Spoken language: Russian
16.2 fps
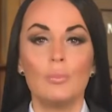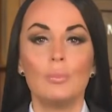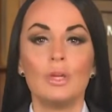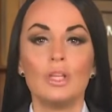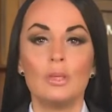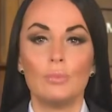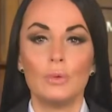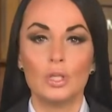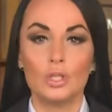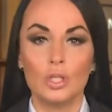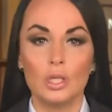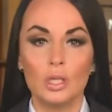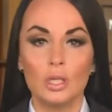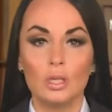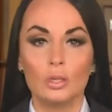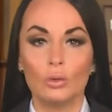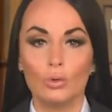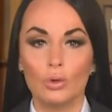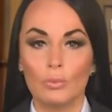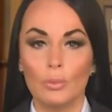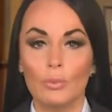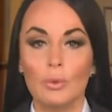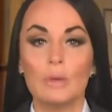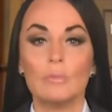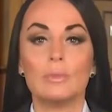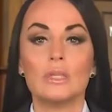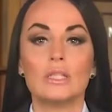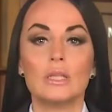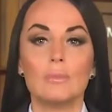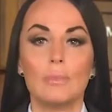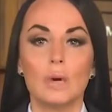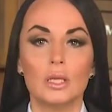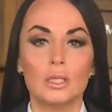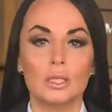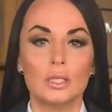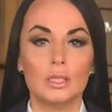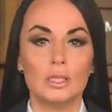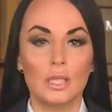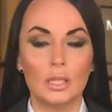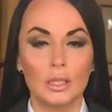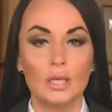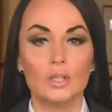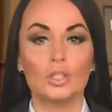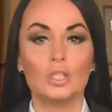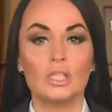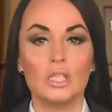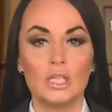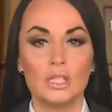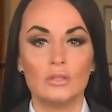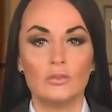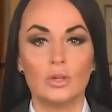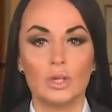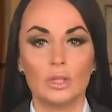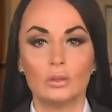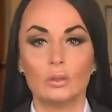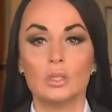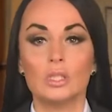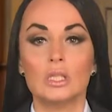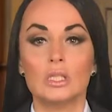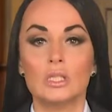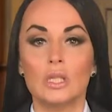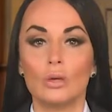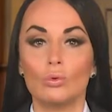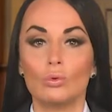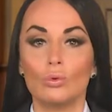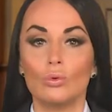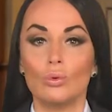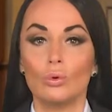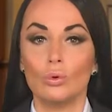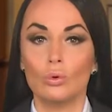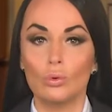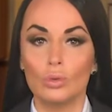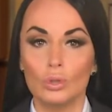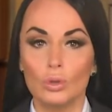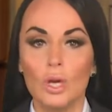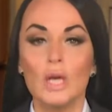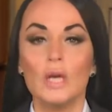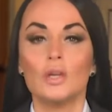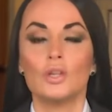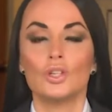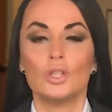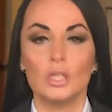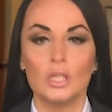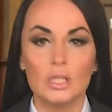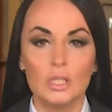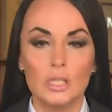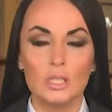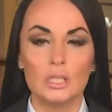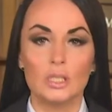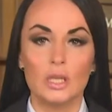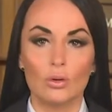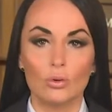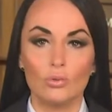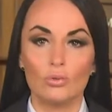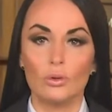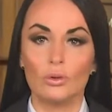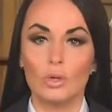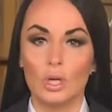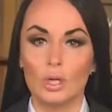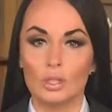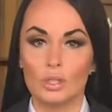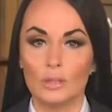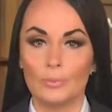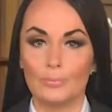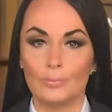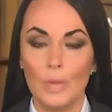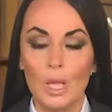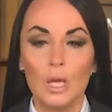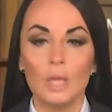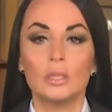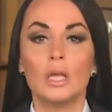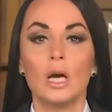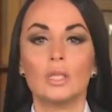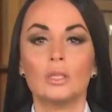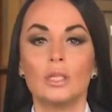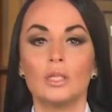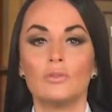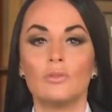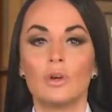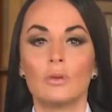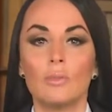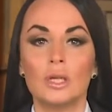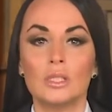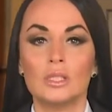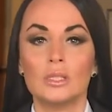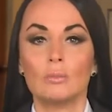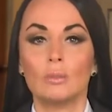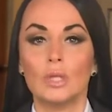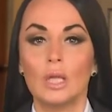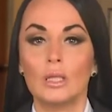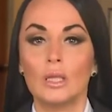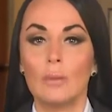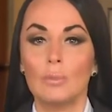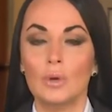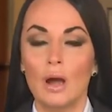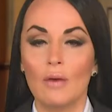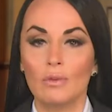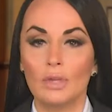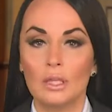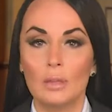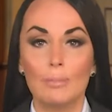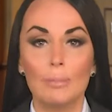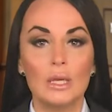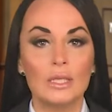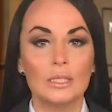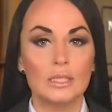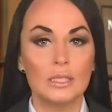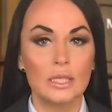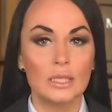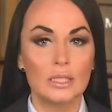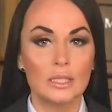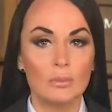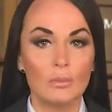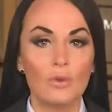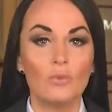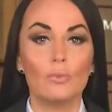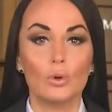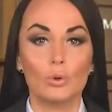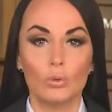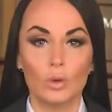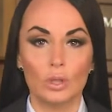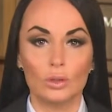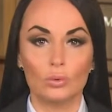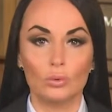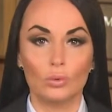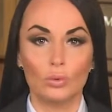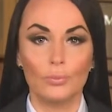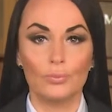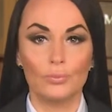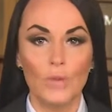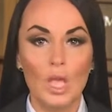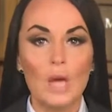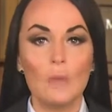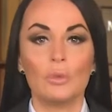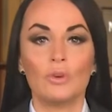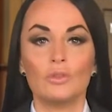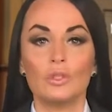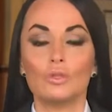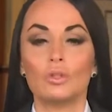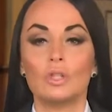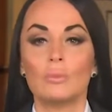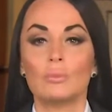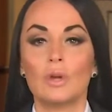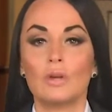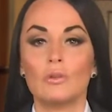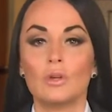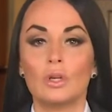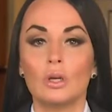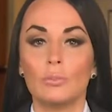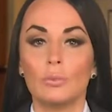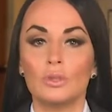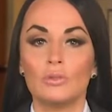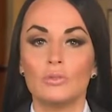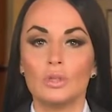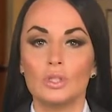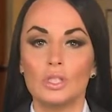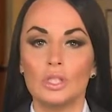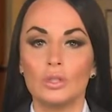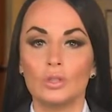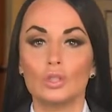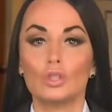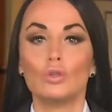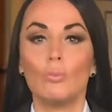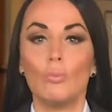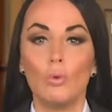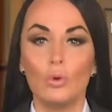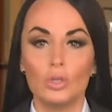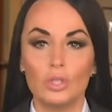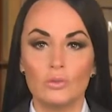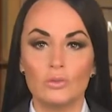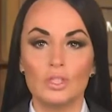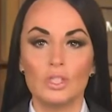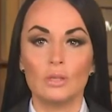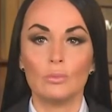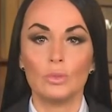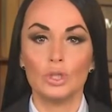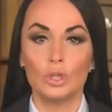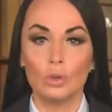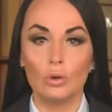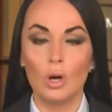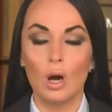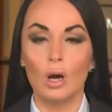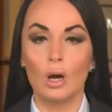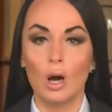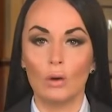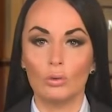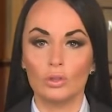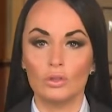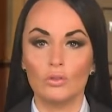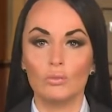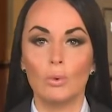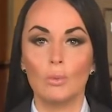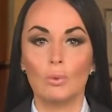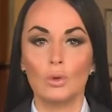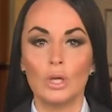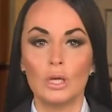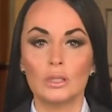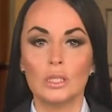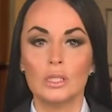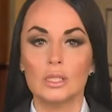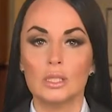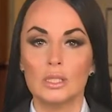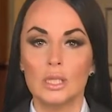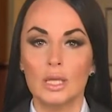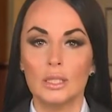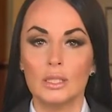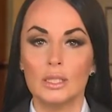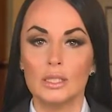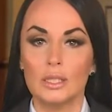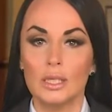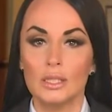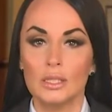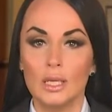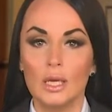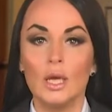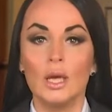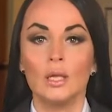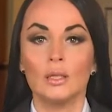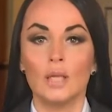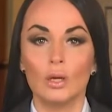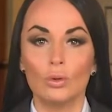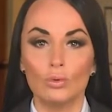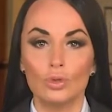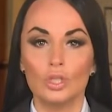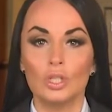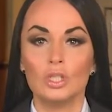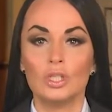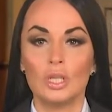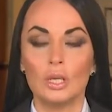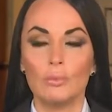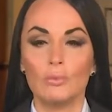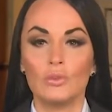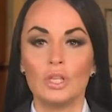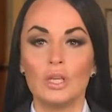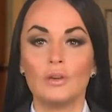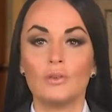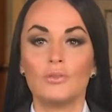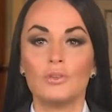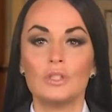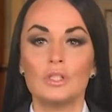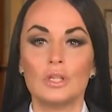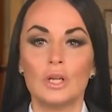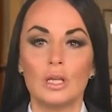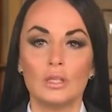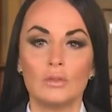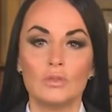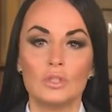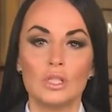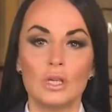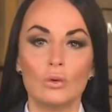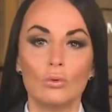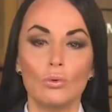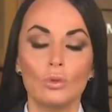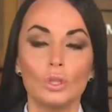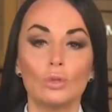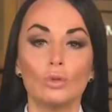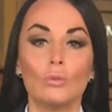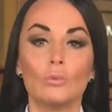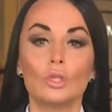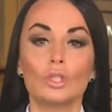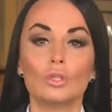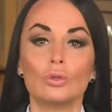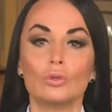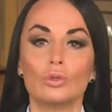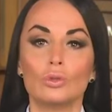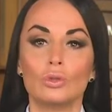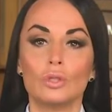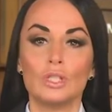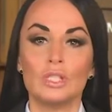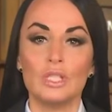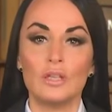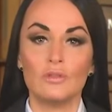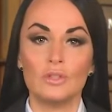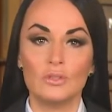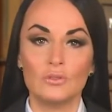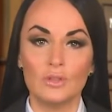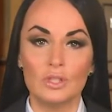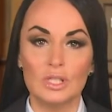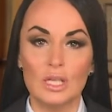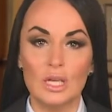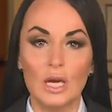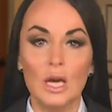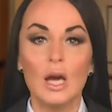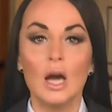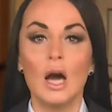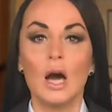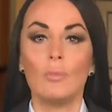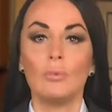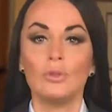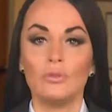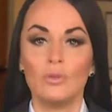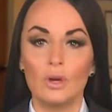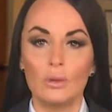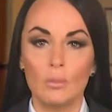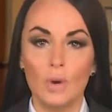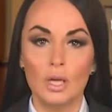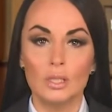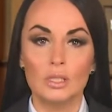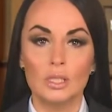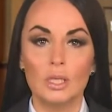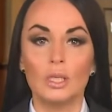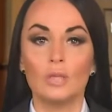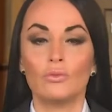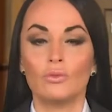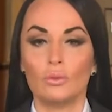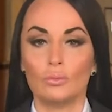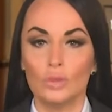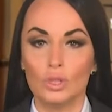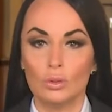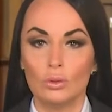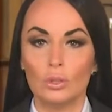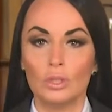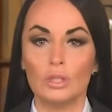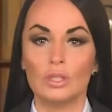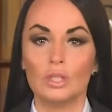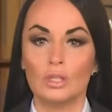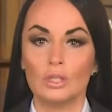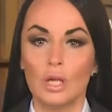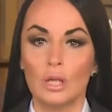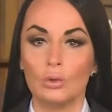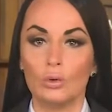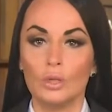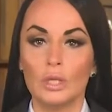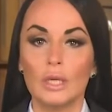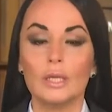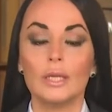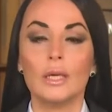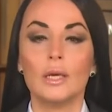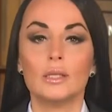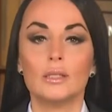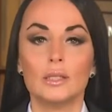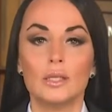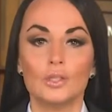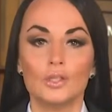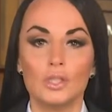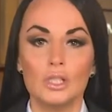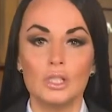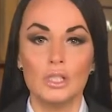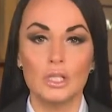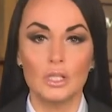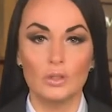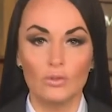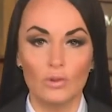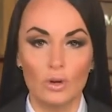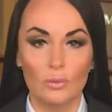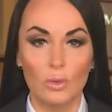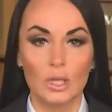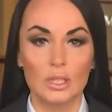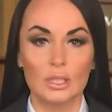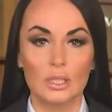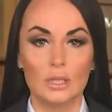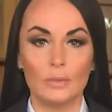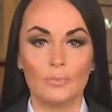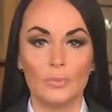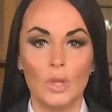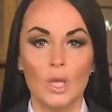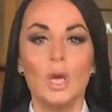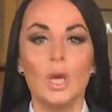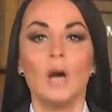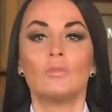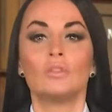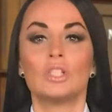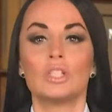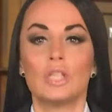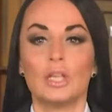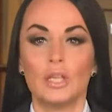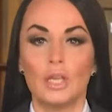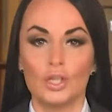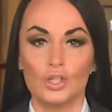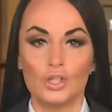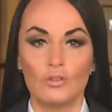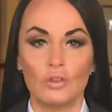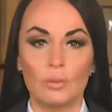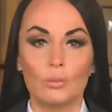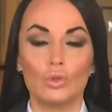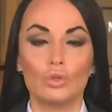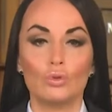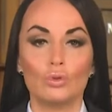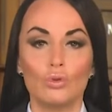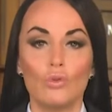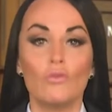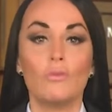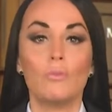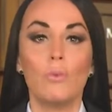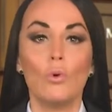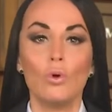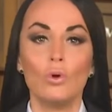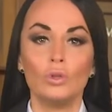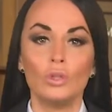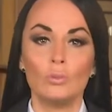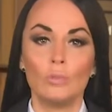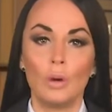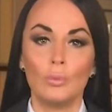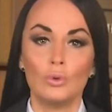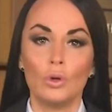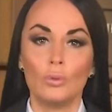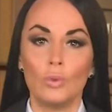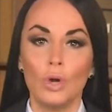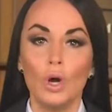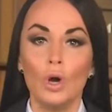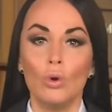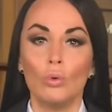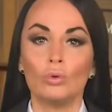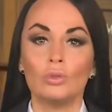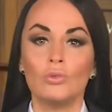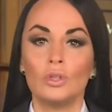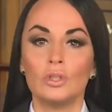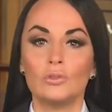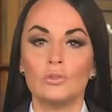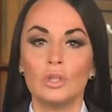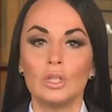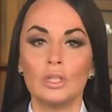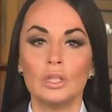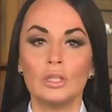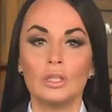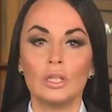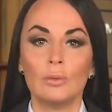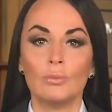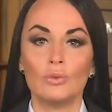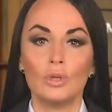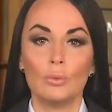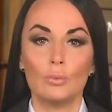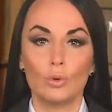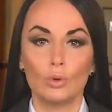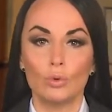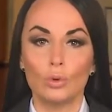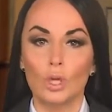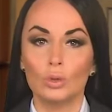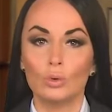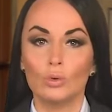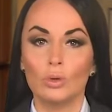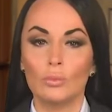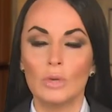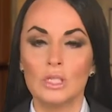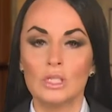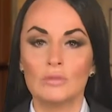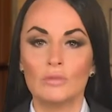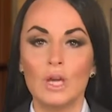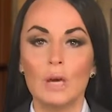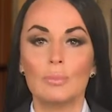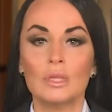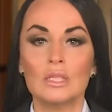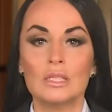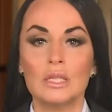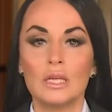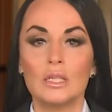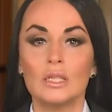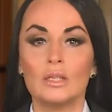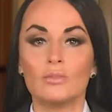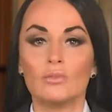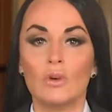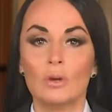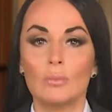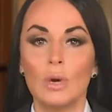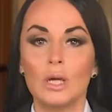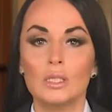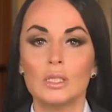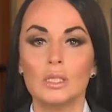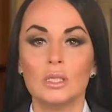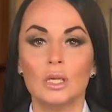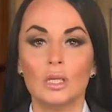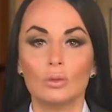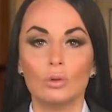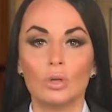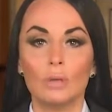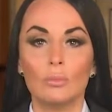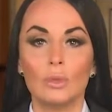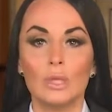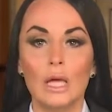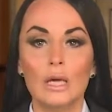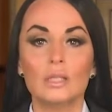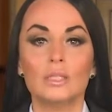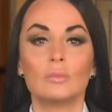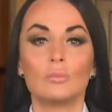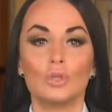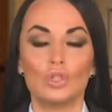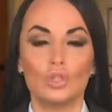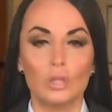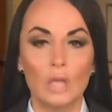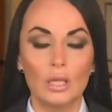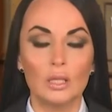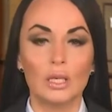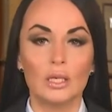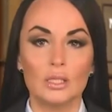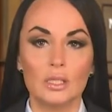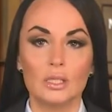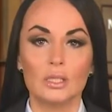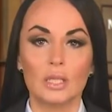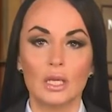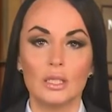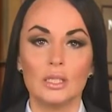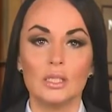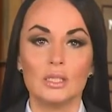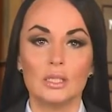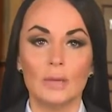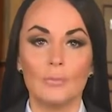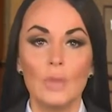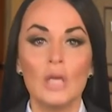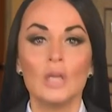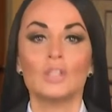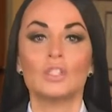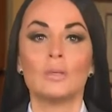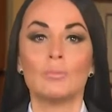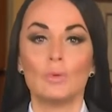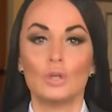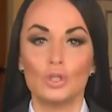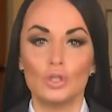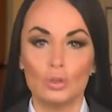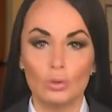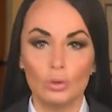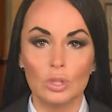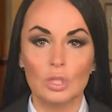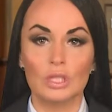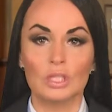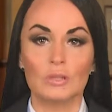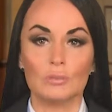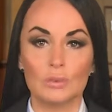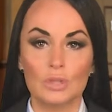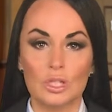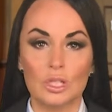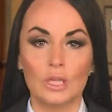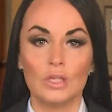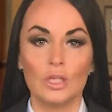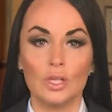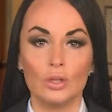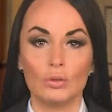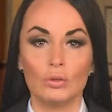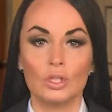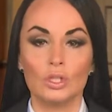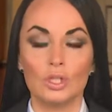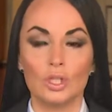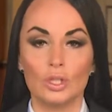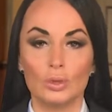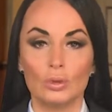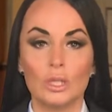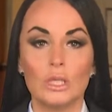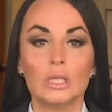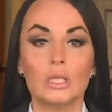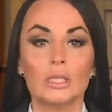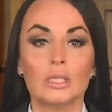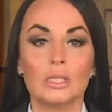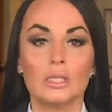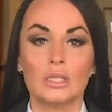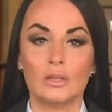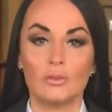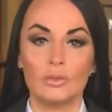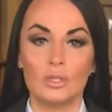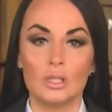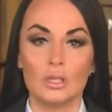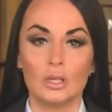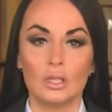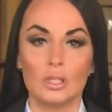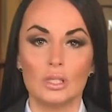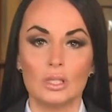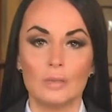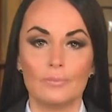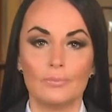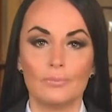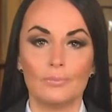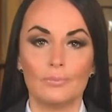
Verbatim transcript: пренебрежение нормами безопасности, а также действия, которые создают угрозу жизни и здоровью граждан. Данная информация была направлена полицейскими в прокуратуру. Проведенная проверка подтвердила, что пользователями трех аккаунтов популярной социальной сети нарушены требования Федерального федерального закона номер 149 ФЗ об информации, информационных технологиях и о защите информации. В настоящее время судом в полном объеме удовлетворены требования прокуратуры Москвы о признании информации, которая была размещена на этих страницах, запрещенной к распространению на территории Российской Федерации.